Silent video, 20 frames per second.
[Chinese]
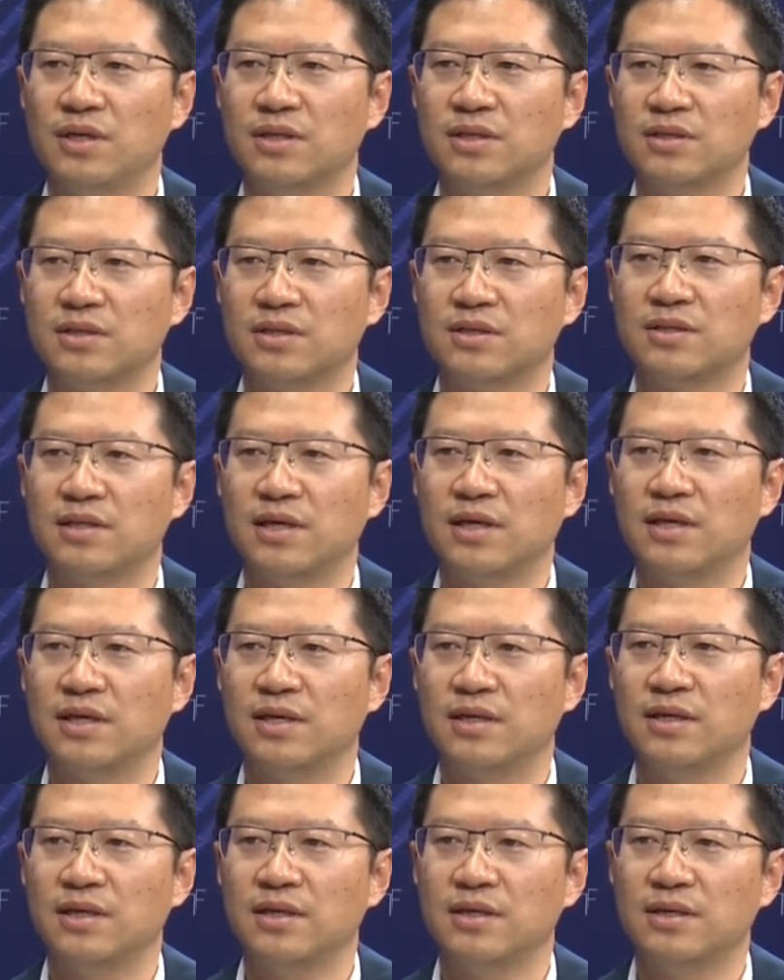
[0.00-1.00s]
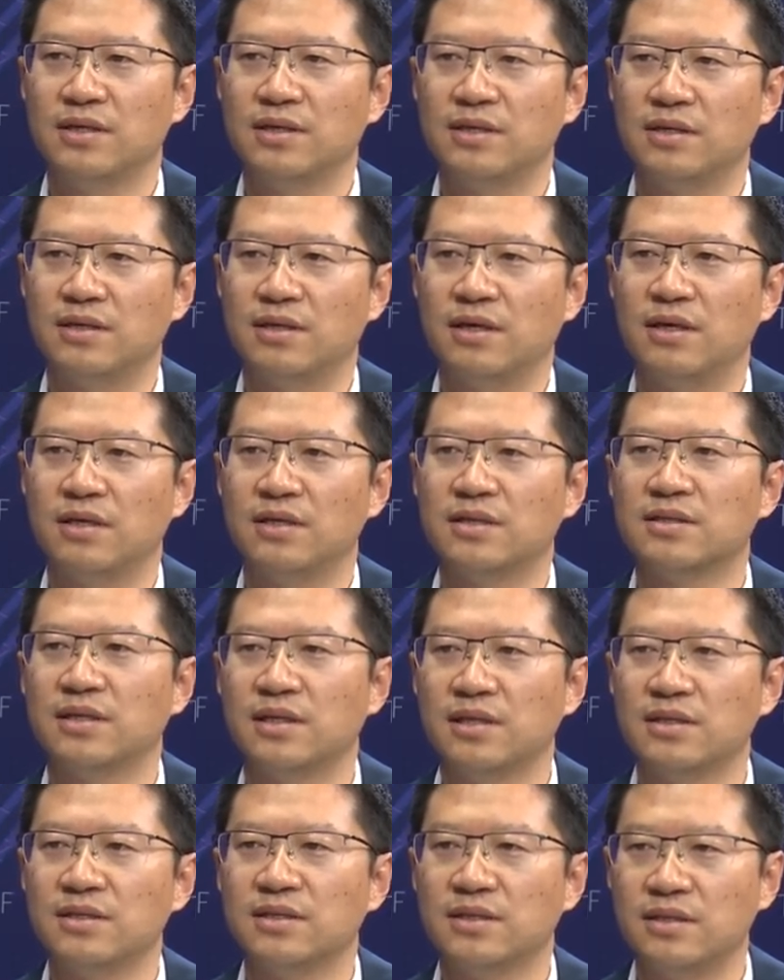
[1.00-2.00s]
这在呃二零三
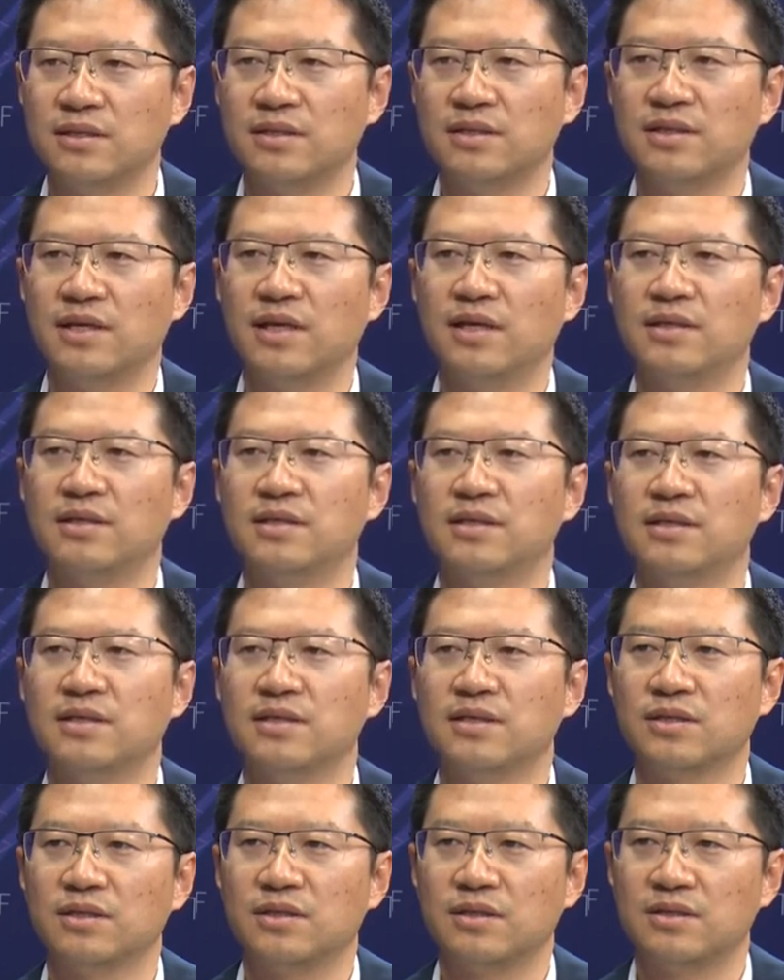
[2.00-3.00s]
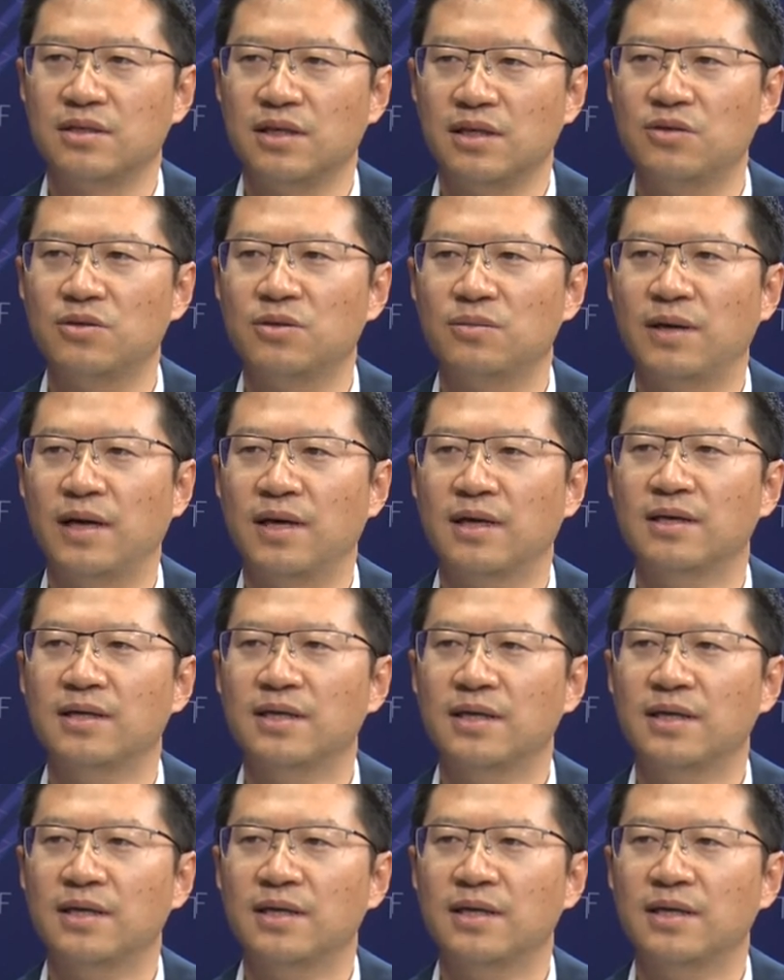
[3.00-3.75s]
零年前后吧。